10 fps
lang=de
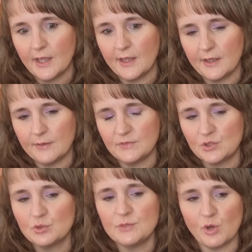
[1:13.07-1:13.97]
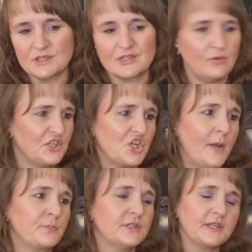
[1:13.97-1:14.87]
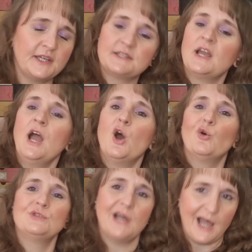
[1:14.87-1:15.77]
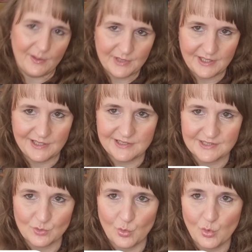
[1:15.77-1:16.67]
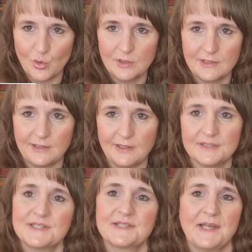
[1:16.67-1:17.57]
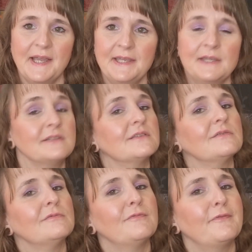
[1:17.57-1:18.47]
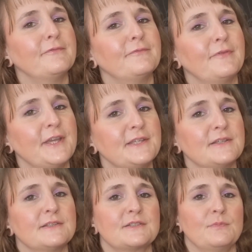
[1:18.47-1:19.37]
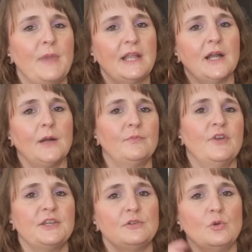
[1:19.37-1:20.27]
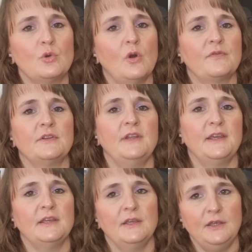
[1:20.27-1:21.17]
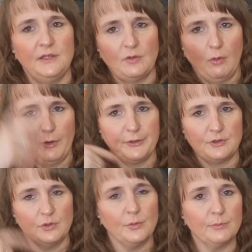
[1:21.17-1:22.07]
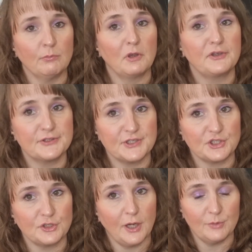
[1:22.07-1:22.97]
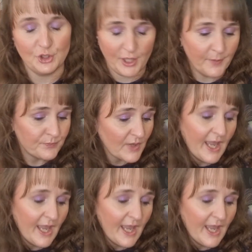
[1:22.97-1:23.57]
Ähm, die Goodiebox Crush abgedreht und da habe ich so gezeigt, welches Make-up, welchen Look of the Day ich heute im Gesicht habe. Ne?